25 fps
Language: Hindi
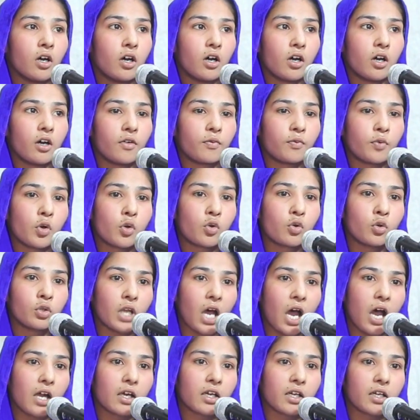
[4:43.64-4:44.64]
वो
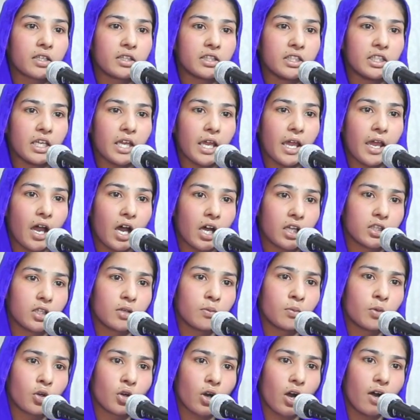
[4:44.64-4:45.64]
गुनाह करते हैं
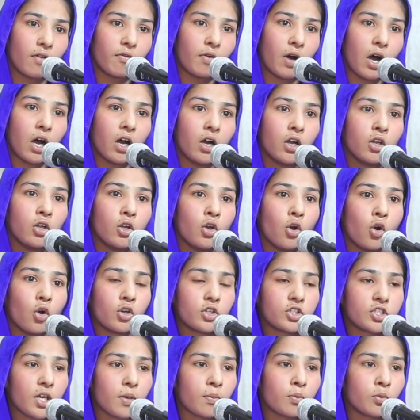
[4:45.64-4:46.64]
आदम और हवा और
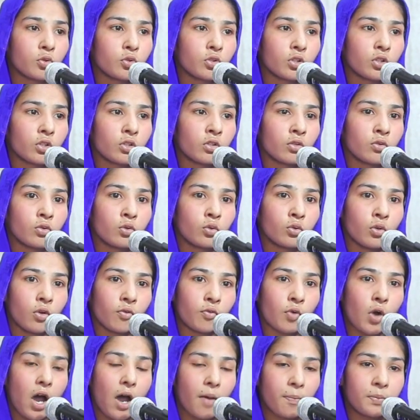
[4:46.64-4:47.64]
जब उन
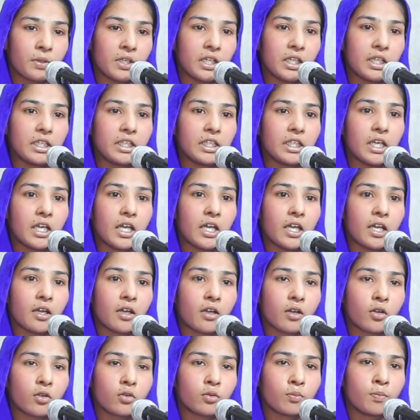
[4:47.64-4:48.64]
वो अपने लिए
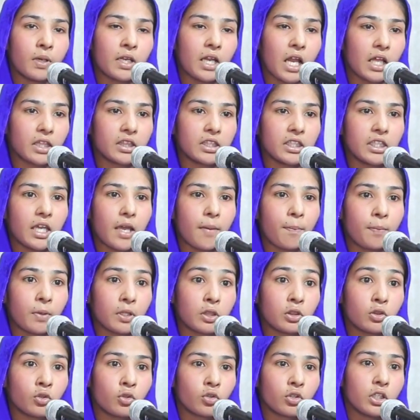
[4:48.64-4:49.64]
बनाते हैं
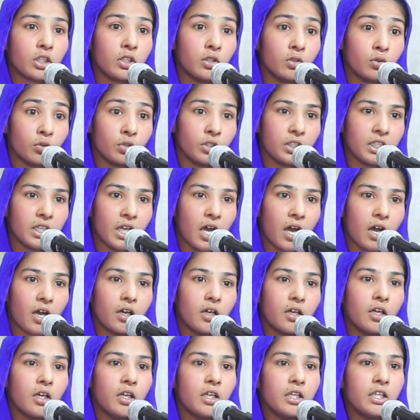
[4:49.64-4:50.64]
पत्तों की लुंगियाँ
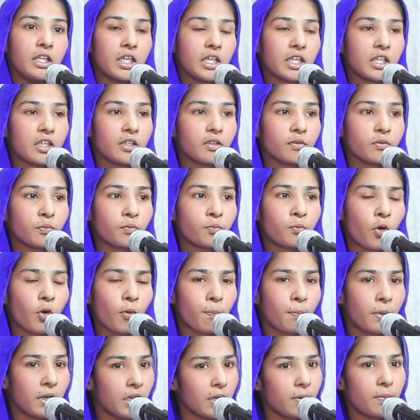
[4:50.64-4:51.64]
लेकिन वो
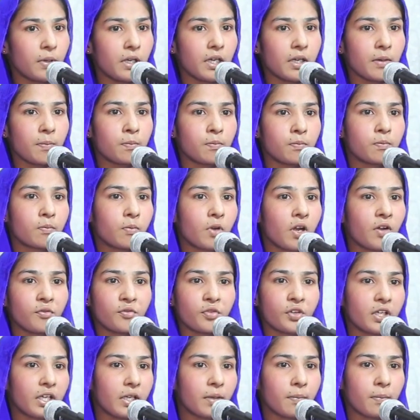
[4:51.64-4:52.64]
फिर भी
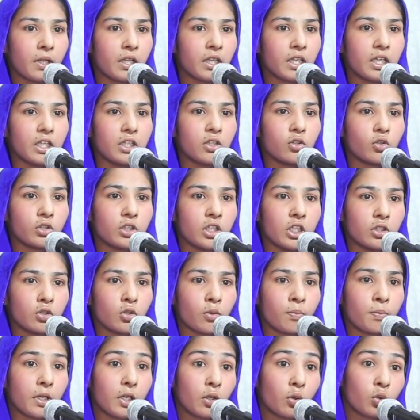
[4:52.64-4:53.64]
कंफर्टेबल नहीं होते तो
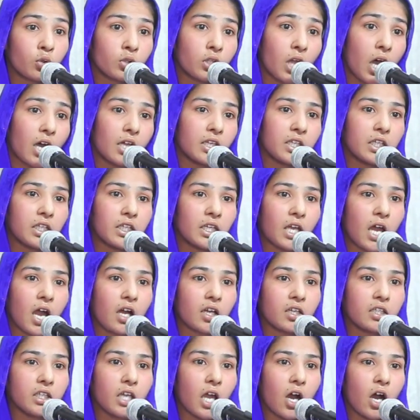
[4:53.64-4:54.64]
फिर खुदा ने क्या
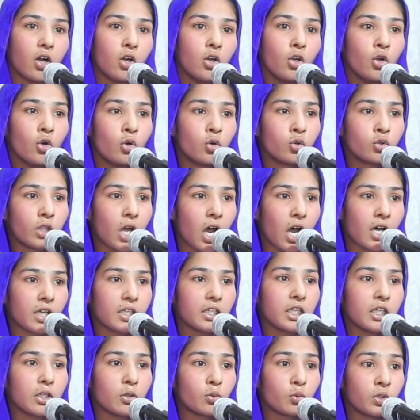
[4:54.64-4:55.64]
किया खुदा
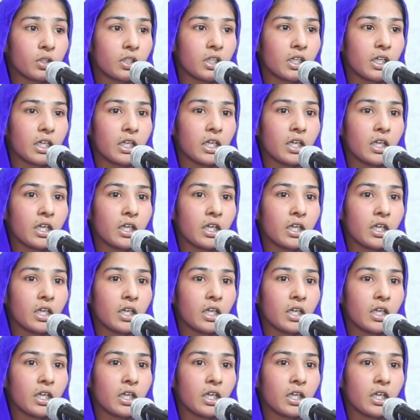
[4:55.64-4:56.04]
ने उन्हें